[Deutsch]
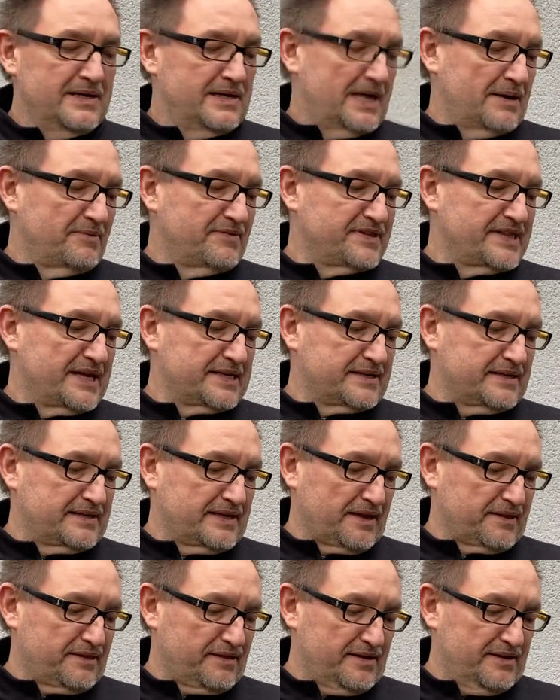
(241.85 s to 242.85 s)
Aber wie gesagt,
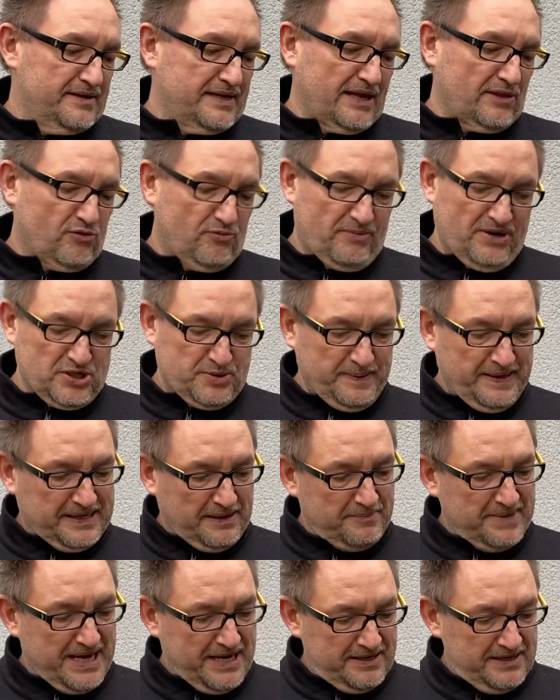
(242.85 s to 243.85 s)
das, äh, dazu mal später
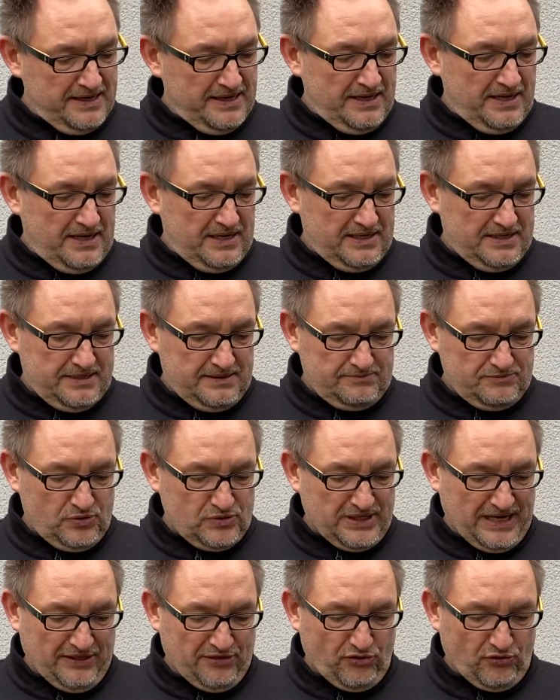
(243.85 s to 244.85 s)
mehr. Ähm,
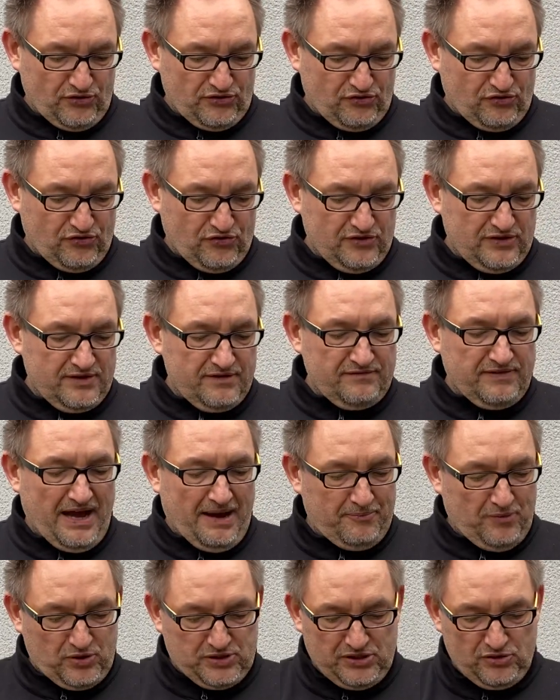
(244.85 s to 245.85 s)
und ansonsten, wir
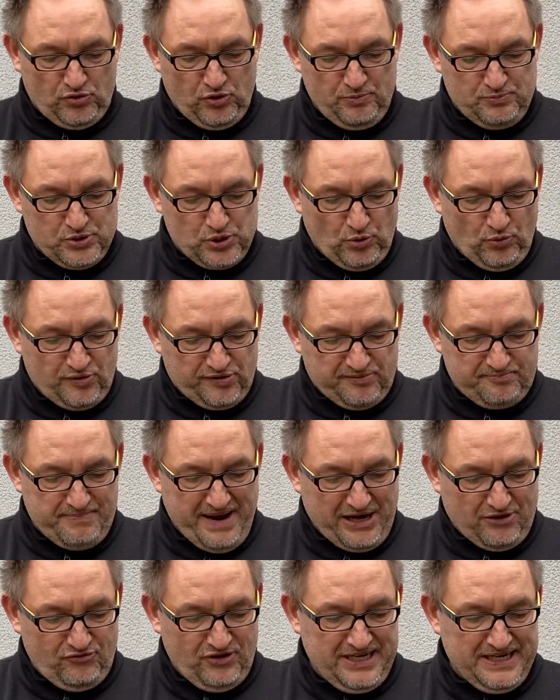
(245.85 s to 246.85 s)
haben auch den typisch großen
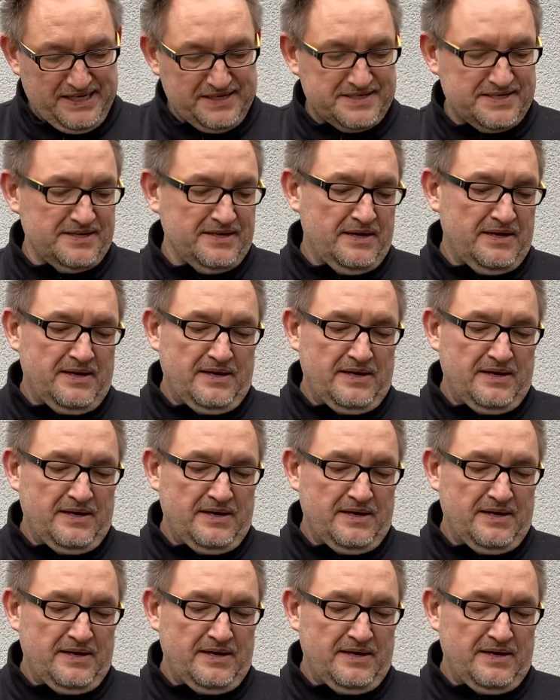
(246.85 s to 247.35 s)
Mac Release.